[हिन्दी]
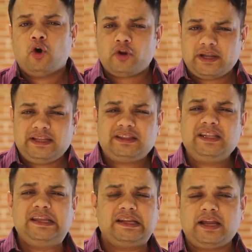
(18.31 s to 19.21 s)
और
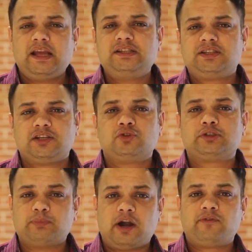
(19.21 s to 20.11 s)
इतनी रेंज के जो
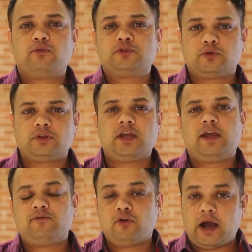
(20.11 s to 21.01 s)
स्मार्टफोन्स होते
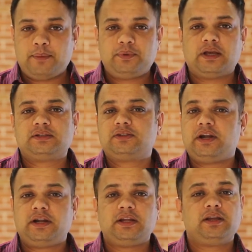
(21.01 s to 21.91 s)
हैं वो आई
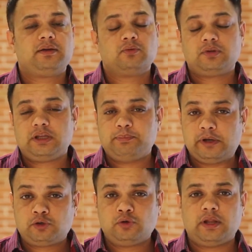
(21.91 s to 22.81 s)
रेटिंग उनकी
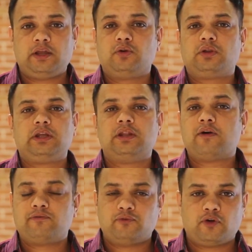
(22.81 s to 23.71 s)
बिल्कुल नहीं होती
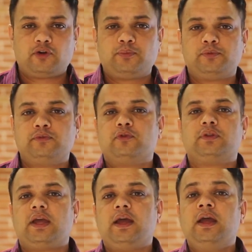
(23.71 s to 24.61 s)
ना वो वाटर प्रूफ
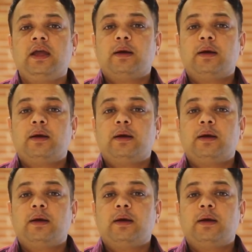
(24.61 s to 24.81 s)
होते हैं